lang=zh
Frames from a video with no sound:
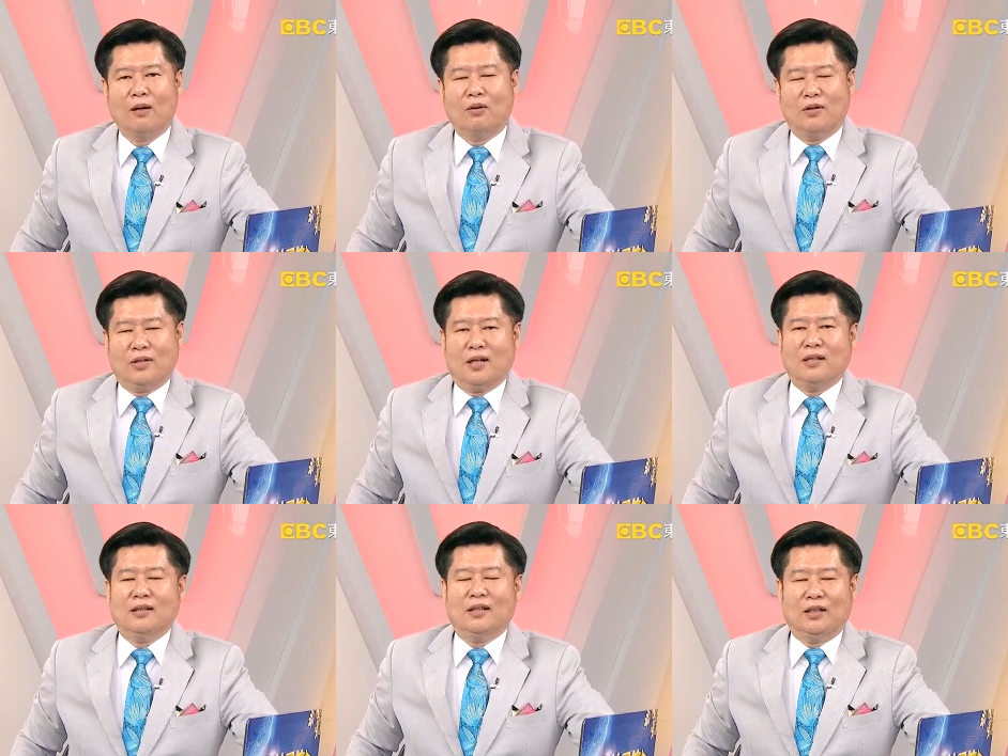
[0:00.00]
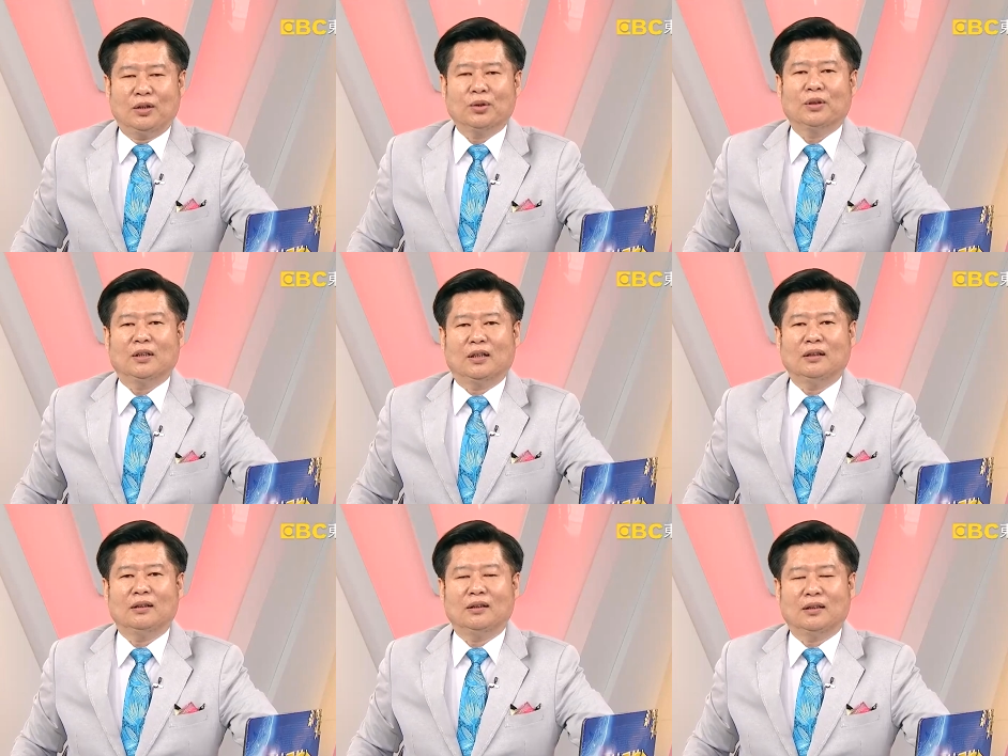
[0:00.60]
我相信很多
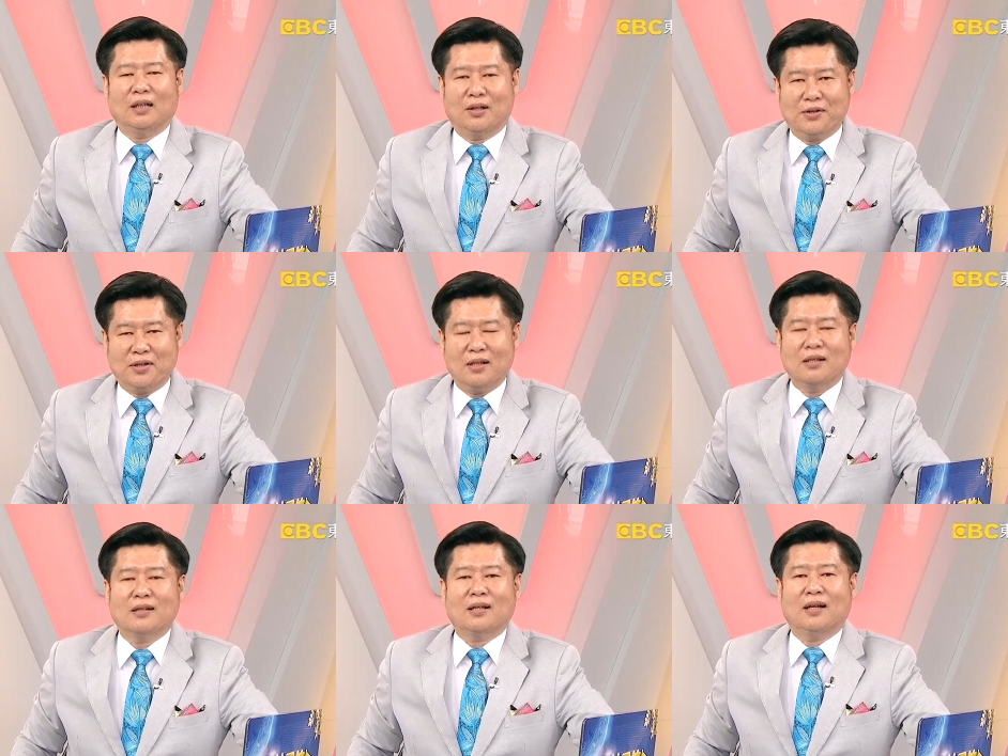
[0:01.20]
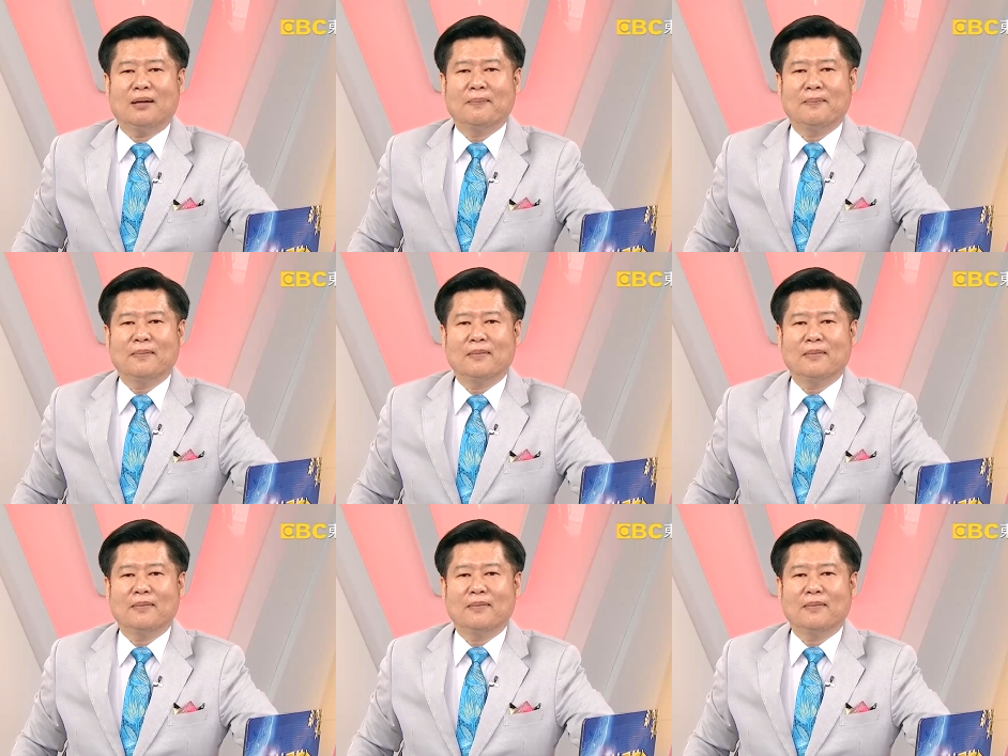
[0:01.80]
人，你到现在，